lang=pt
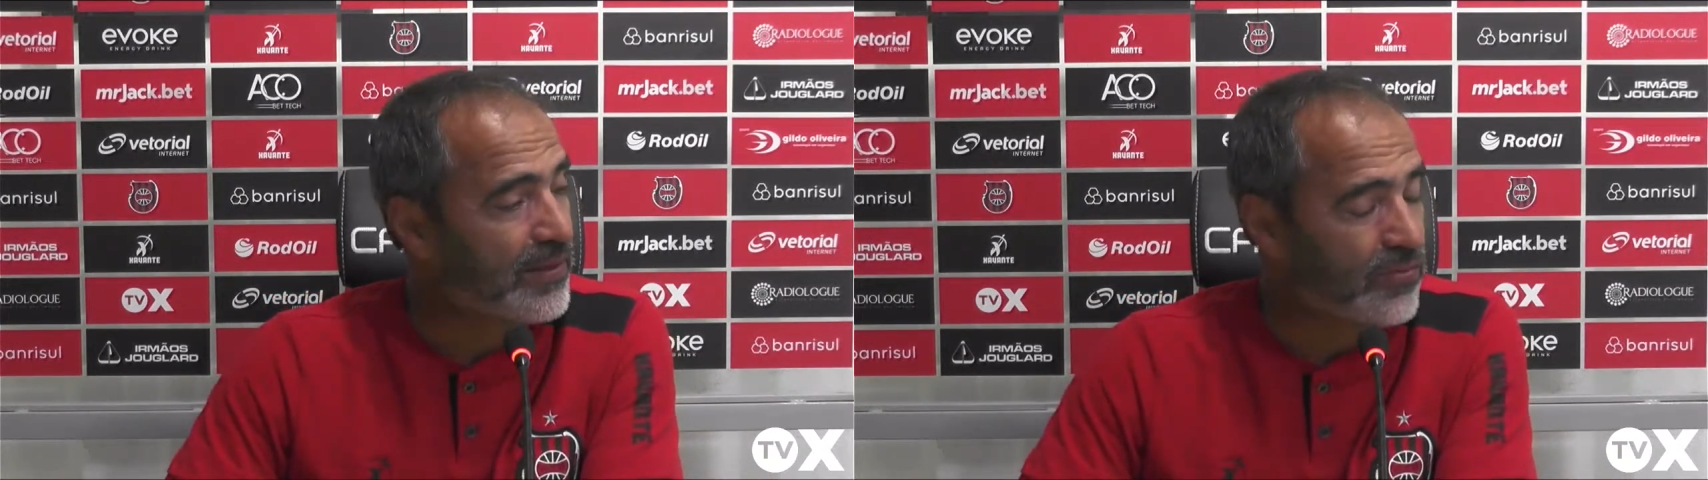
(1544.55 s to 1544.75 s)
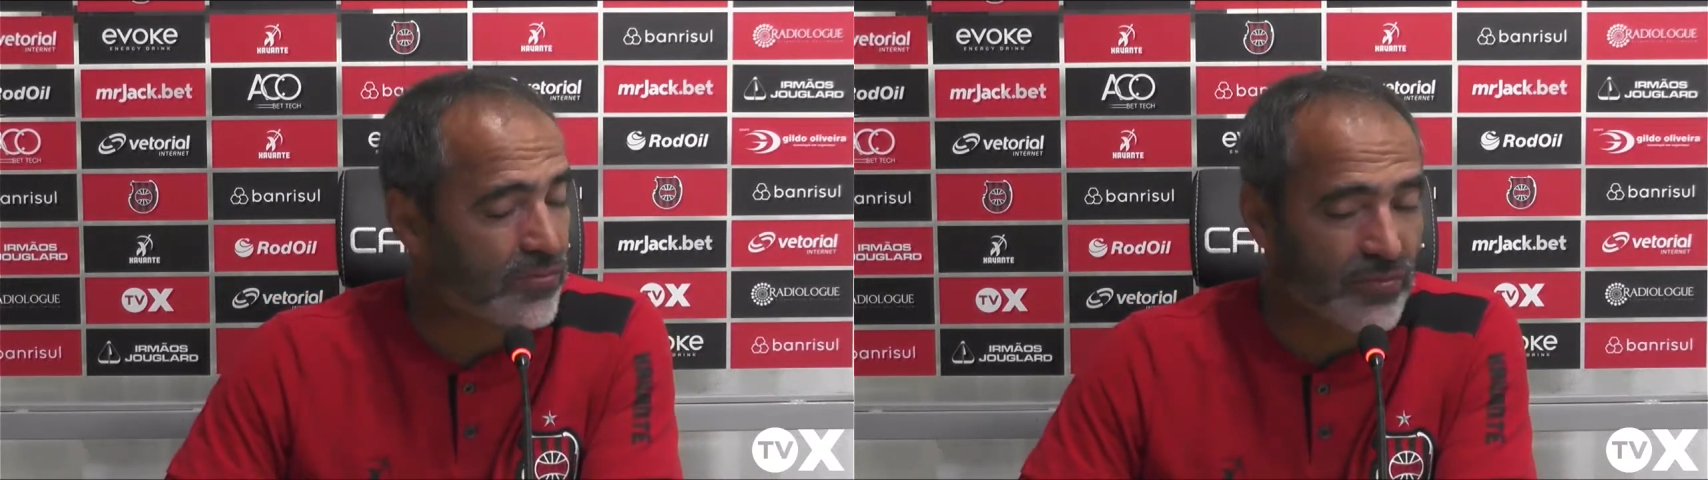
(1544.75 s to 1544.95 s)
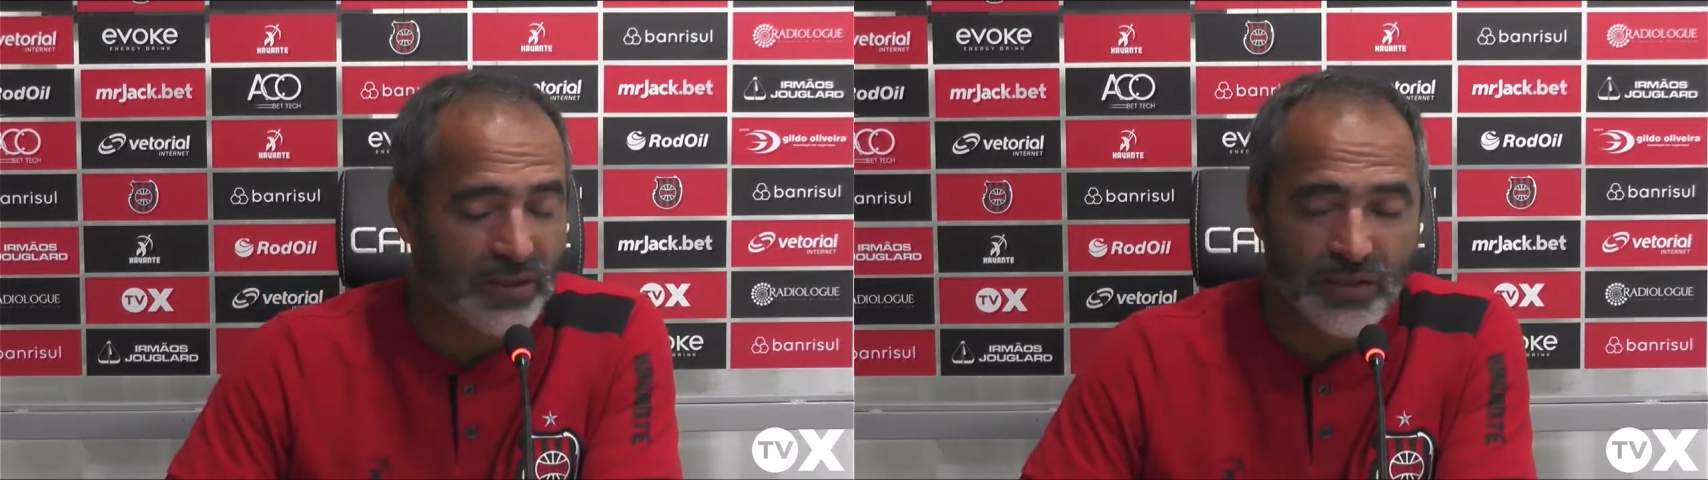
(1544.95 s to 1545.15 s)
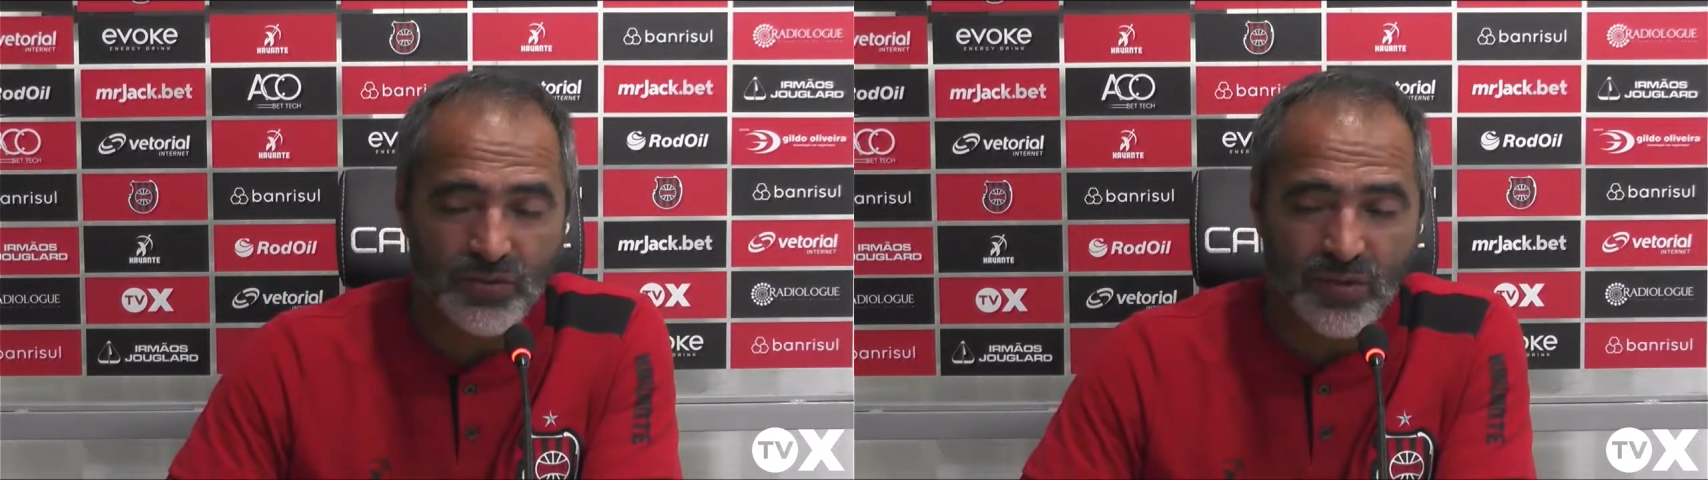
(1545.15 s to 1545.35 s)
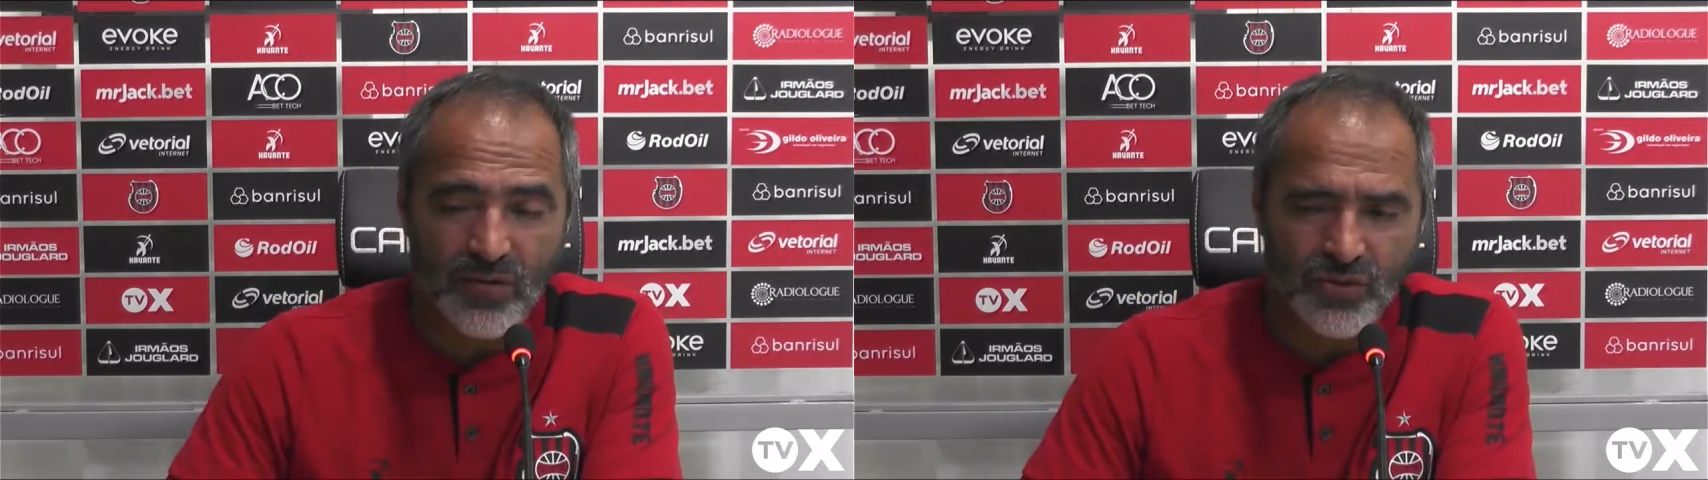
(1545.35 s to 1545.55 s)
No, no início
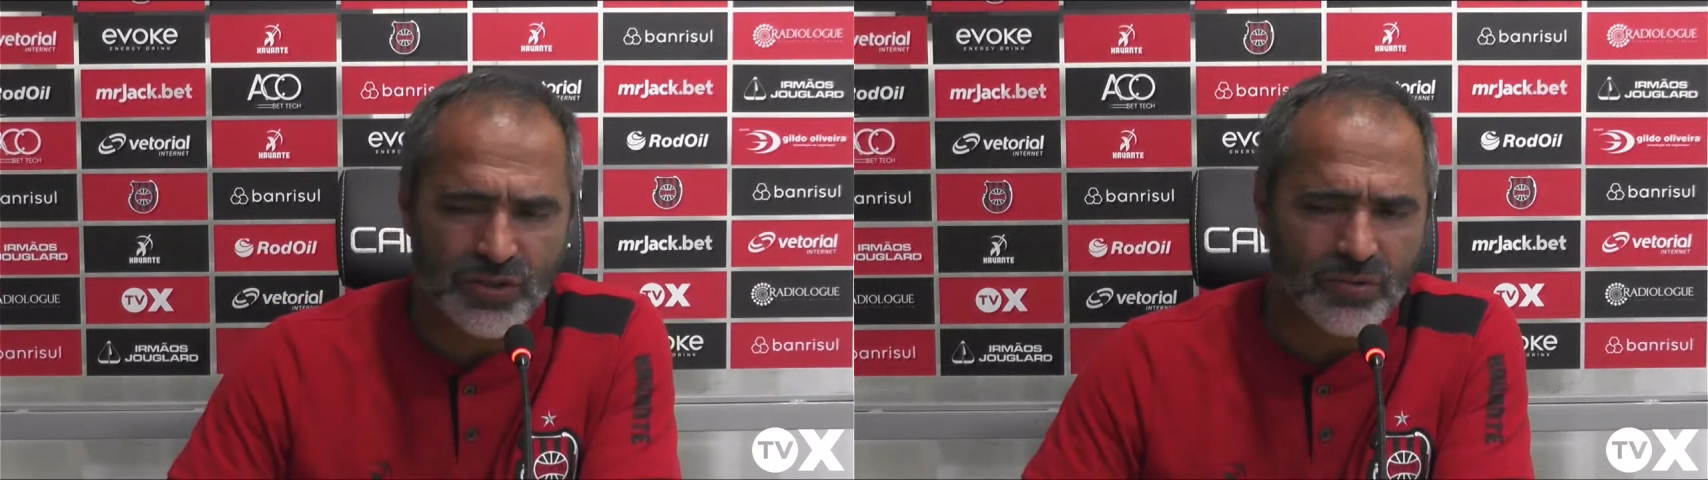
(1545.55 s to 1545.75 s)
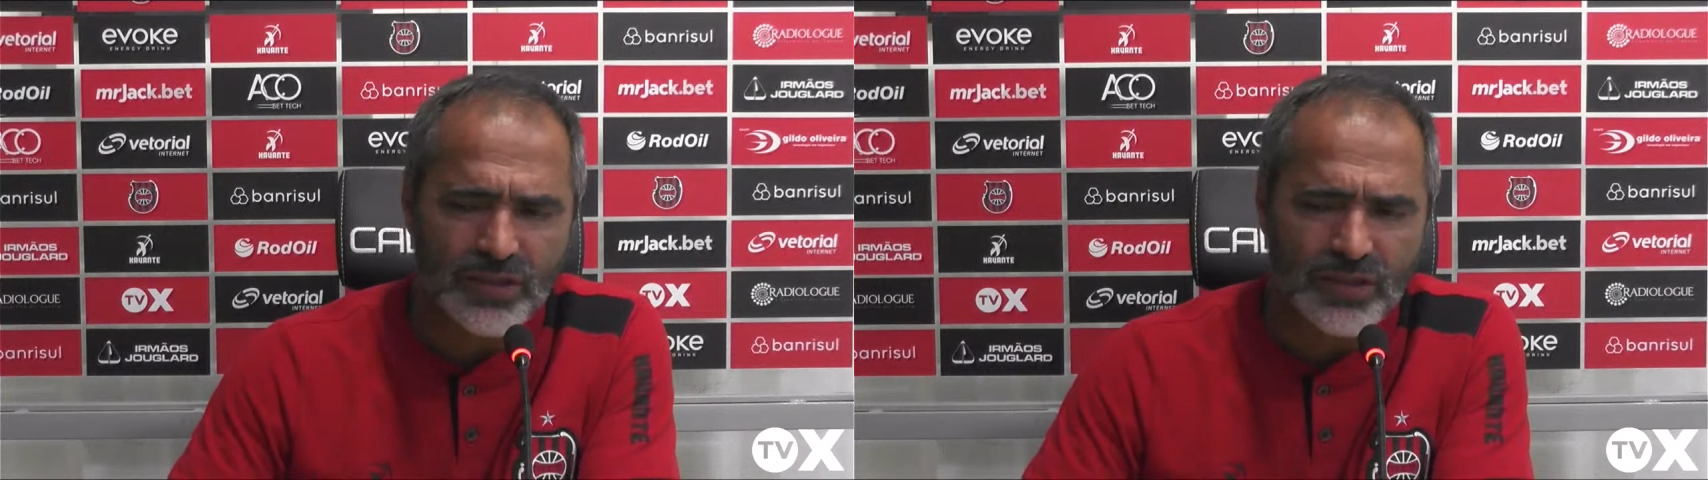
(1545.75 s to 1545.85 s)
do Gauchão,